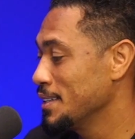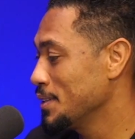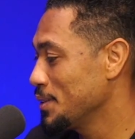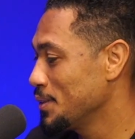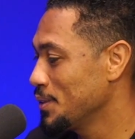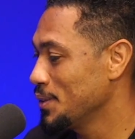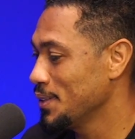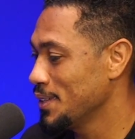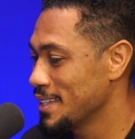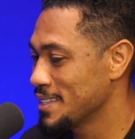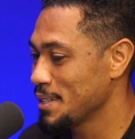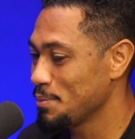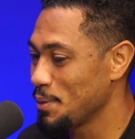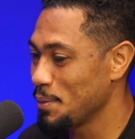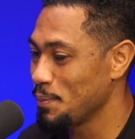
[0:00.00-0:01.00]
Olha,
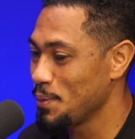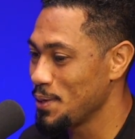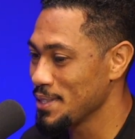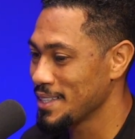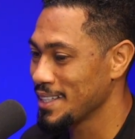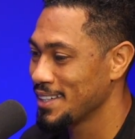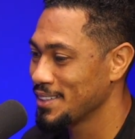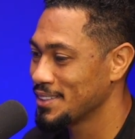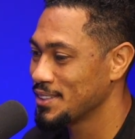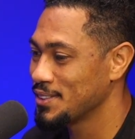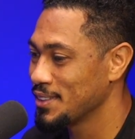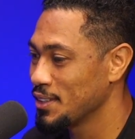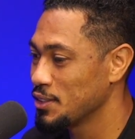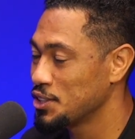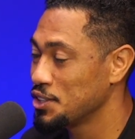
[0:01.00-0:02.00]
essa proposta, garotinho,
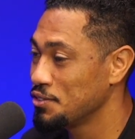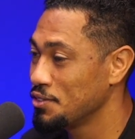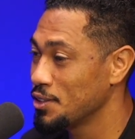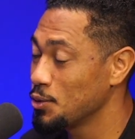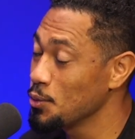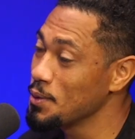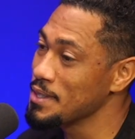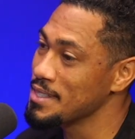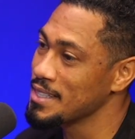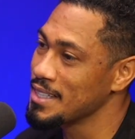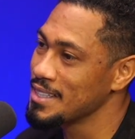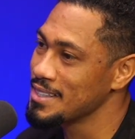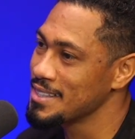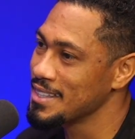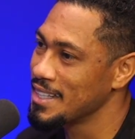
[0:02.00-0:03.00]
tipo, eu tive duas
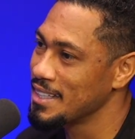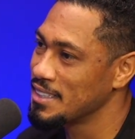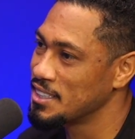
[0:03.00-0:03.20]
antes, né?